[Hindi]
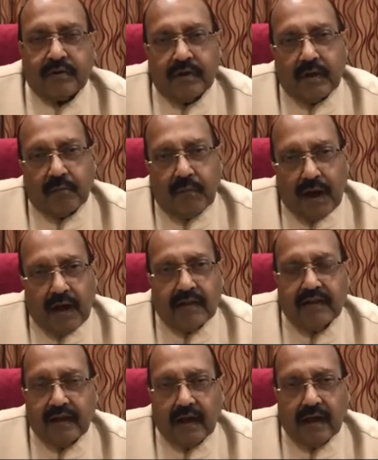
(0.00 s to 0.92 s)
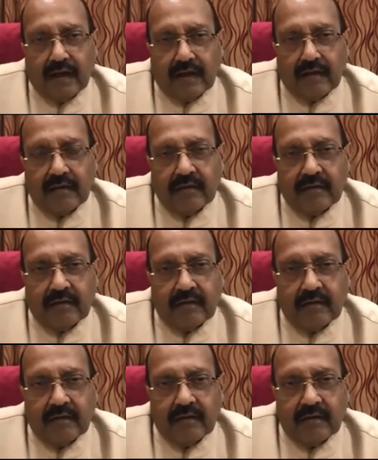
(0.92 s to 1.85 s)
उसने बयान दिया है
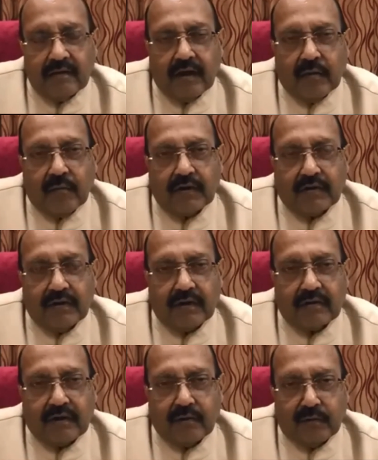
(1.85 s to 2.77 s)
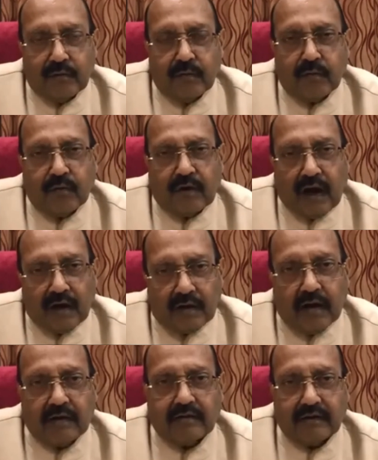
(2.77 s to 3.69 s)
कि अमर सिंह ऐसे लोगों को
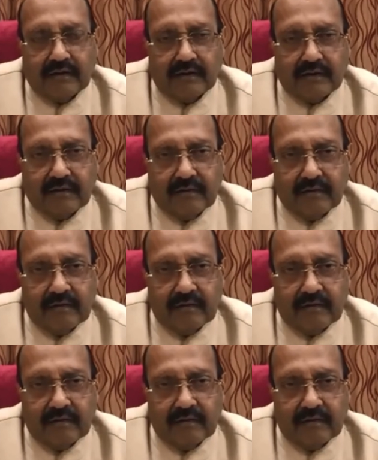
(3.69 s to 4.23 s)
काटना चाहिए